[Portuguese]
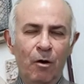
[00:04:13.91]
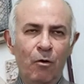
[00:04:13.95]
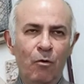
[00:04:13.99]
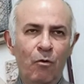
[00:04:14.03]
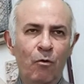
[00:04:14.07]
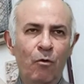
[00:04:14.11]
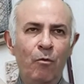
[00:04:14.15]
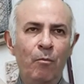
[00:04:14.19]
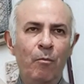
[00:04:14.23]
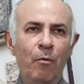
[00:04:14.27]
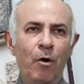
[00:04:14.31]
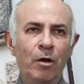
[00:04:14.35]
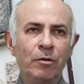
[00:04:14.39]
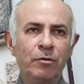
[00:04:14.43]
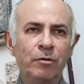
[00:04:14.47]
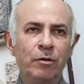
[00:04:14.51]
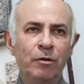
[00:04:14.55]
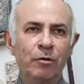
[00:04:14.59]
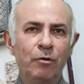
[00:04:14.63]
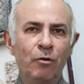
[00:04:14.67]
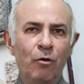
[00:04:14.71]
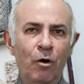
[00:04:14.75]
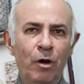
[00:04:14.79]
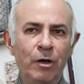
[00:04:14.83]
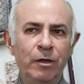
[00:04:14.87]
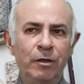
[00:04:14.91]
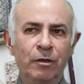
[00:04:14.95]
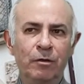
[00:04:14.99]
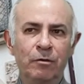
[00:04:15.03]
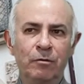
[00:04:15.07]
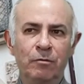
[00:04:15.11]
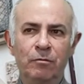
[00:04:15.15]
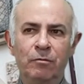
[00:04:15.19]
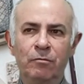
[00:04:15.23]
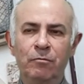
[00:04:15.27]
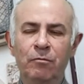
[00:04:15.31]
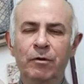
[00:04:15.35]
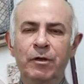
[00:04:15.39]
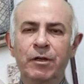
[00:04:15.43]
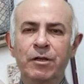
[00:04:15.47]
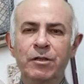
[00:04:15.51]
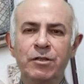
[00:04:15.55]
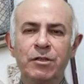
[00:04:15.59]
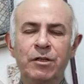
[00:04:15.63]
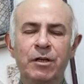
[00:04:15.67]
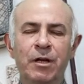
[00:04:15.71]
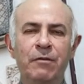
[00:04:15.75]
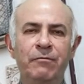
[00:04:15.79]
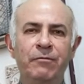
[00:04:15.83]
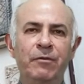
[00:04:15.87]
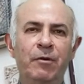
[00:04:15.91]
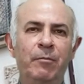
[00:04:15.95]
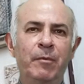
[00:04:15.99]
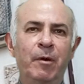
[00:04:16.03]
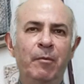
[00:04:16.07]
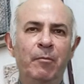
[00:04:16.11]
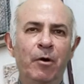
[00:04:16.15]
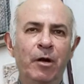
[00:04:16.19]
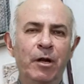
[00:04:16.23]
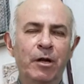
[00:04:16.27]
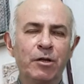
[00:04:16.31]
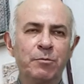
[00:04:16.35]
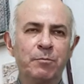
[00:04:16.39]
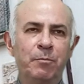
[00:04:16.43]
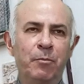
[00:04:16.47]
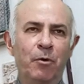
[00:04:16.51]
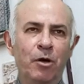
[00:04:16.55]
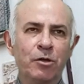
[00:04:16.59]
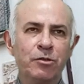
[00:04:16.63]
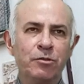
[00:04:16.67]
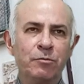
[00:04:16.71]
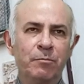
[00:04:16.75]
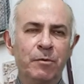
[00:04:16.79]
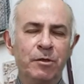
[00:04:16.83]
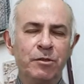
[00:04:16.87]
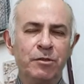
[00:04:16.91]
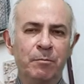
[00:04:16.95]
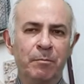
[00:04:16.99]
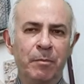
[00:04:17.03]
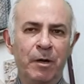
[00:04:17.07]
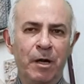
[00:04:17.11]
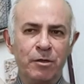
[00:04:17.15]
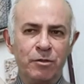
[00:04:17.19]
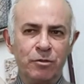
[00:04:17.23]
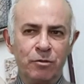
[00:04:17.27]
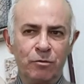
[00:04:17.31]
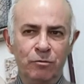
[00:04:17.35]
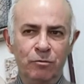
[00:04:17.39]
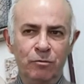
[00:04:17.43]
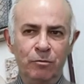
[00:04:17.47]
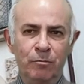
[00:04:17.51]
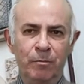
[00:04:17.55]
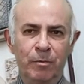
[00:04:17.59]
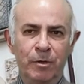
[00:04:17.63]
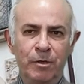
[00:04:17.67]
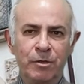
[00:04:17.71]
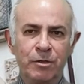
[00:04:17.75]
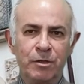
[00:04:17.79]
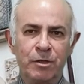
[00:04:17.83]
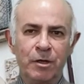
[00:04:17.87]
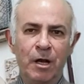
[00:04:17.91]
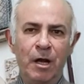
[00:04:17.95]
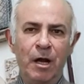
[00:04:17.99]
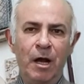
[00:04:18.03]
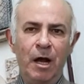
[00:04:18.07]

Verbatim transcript: Com o modo irônico com que descreveu Memórias Póstumas de Brás Cubas,